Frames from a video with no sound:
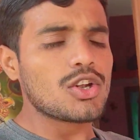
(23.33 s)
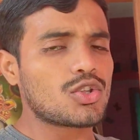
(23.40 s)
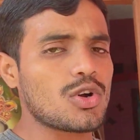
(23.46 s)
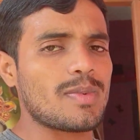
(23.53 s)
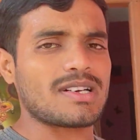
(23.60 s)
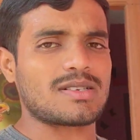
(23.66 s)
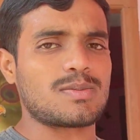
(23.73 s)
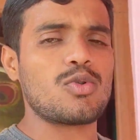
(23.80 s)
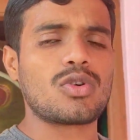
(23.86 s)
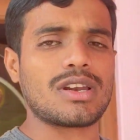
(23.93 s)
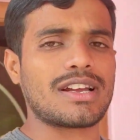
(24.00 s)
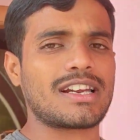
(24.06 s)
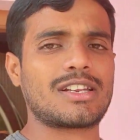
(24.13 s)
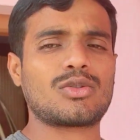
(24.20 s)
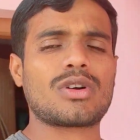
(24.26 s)
सो बस भूख
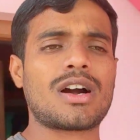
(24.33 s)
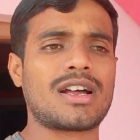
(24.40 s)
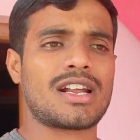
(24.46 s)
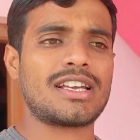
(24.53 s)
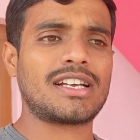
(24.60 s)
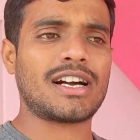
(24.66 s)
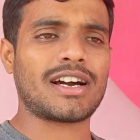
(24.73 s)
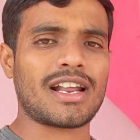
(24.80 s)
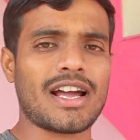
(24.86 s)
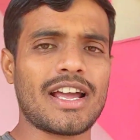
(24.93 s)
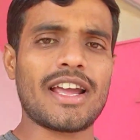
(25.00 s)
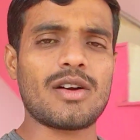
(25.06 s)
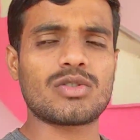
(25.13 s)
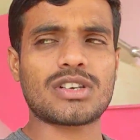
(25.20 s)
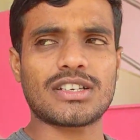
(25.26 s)
लगने तो खाना ही खाना
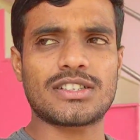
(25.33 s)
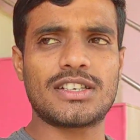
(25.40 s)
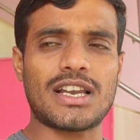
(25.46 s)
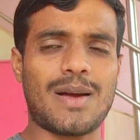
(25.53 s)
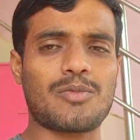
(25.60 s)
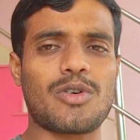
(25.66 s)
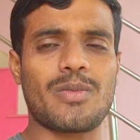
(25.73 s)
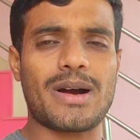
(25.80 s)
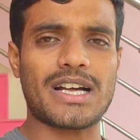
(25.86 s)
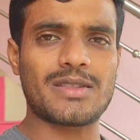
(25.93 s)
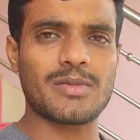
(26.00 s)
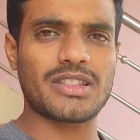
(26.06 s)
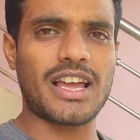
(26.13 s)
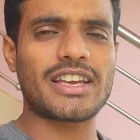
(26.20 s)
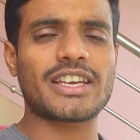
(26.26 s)
है उसका सीन आपको बाद
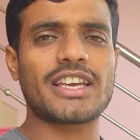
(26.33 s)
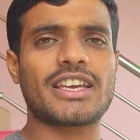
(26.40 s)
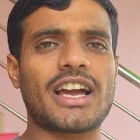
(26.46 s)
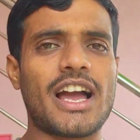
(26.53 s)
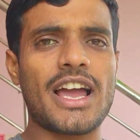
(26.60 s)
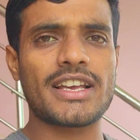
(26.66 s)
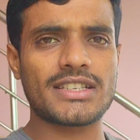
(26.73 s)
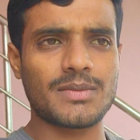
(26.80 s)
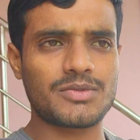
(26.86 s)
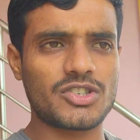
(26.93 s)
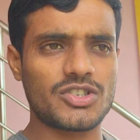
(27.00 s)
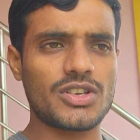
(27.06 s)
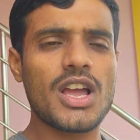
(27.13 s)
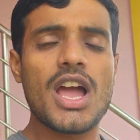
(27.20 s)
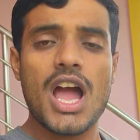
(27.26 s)
में बताएंगे क्या है सब चीज